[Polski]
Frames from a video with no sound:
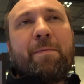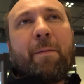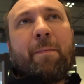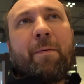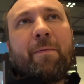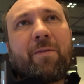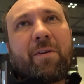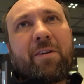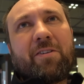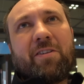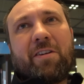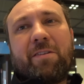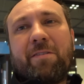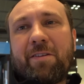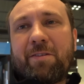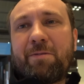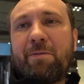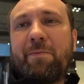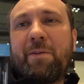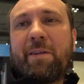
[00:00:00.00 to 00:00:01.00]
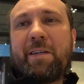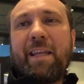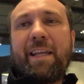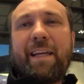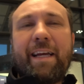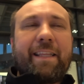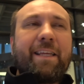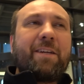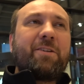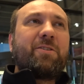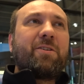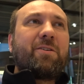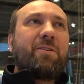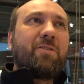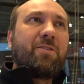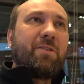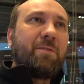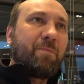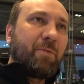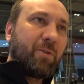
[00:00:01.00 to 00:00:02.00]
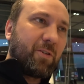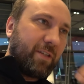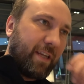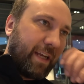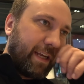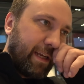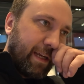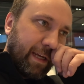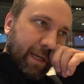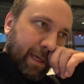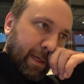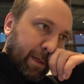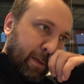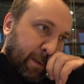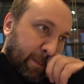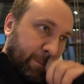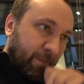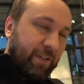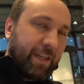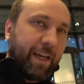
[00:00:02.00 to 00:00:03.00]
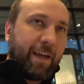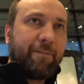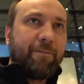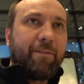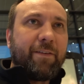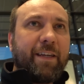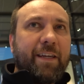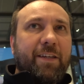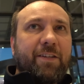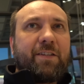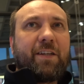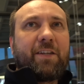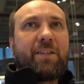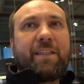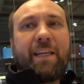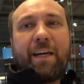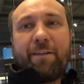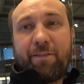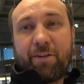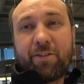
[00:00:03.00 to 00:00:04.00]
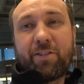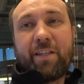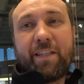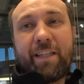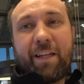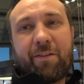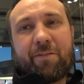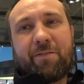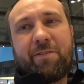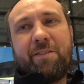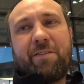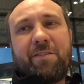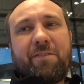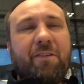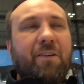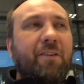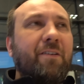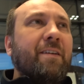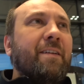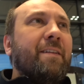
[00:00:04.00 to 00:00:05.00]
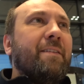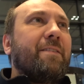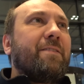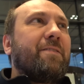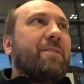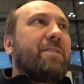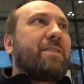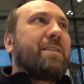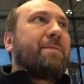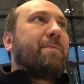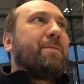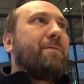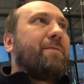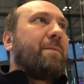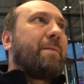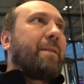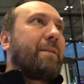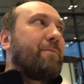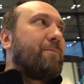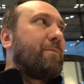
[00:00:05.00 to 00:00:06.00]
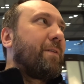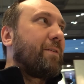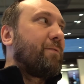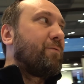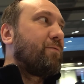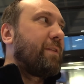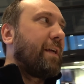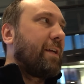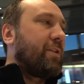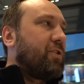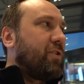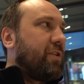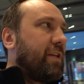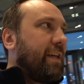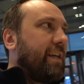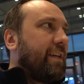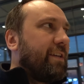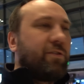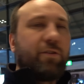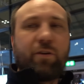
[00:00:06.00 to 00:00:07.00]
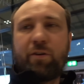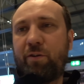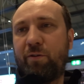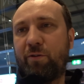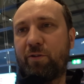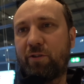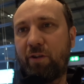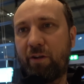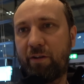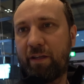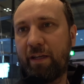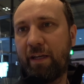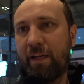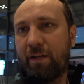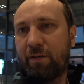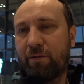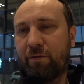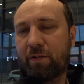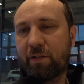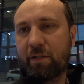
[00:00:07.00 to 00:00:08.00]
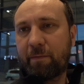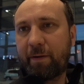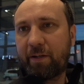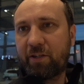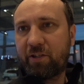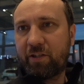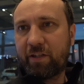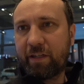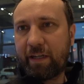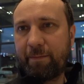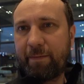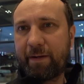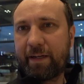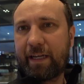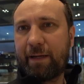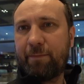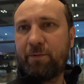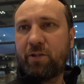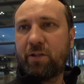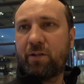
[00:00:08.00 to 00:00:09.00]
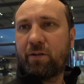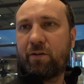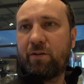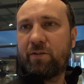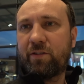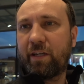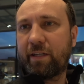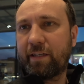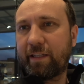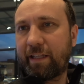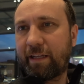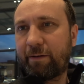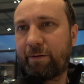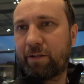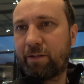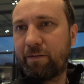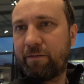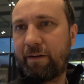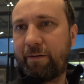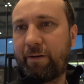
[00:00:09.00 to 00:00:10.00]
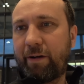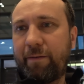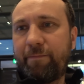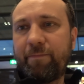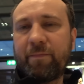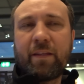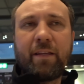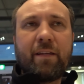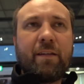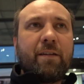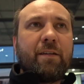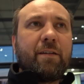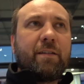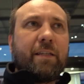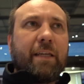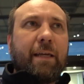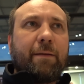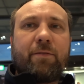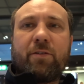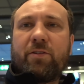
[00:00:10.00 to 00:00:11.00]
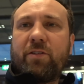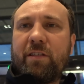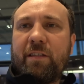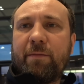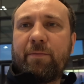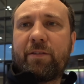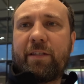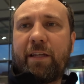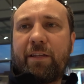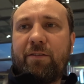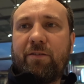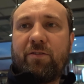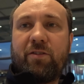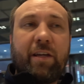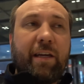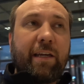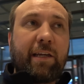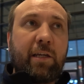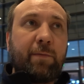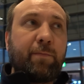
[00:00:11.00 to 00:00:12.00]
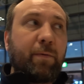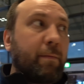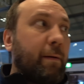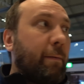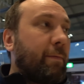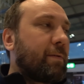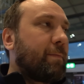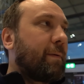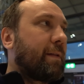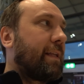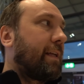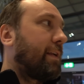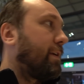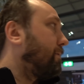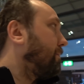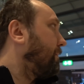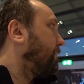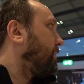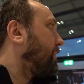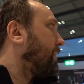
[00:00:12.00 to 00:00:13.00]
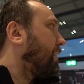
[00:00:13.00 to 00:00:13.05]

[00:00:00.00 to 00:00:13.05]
po powrocie dosłownie kilkanaście godzin później już musiałem wyjeżdżać na właśnie na lotnisko, no żeby udać się do Houston. Kurczę, patrzę, że kamerka mi się do końca nie naładowała. Nie wiem, co się z nią ostatnio dzieje, jakieś problemy z baterią.